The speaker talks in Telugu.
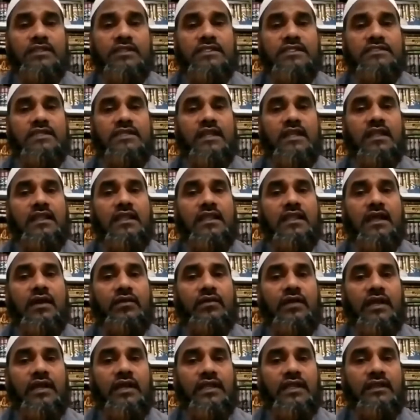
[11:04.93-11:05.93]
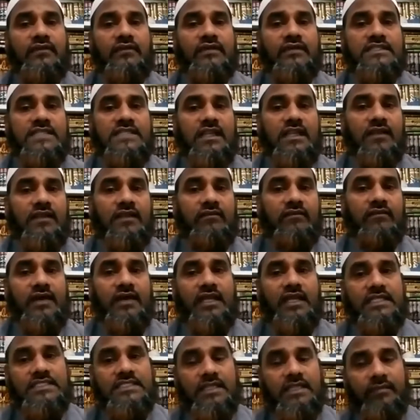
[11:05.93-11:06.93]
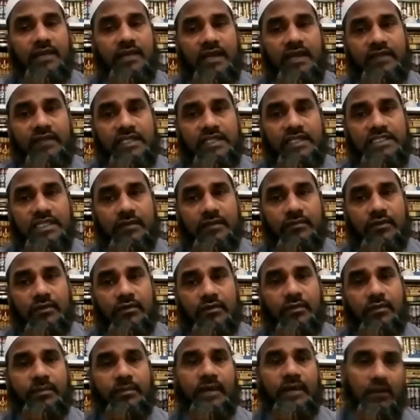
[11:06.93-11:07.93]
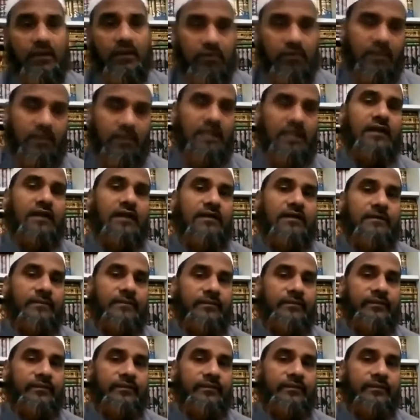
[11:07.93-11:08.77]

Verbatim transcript: ప్రవక్త సలల్లాహు అలీ వసల్లం వారి సమావేశంలో పాల్గొన్నా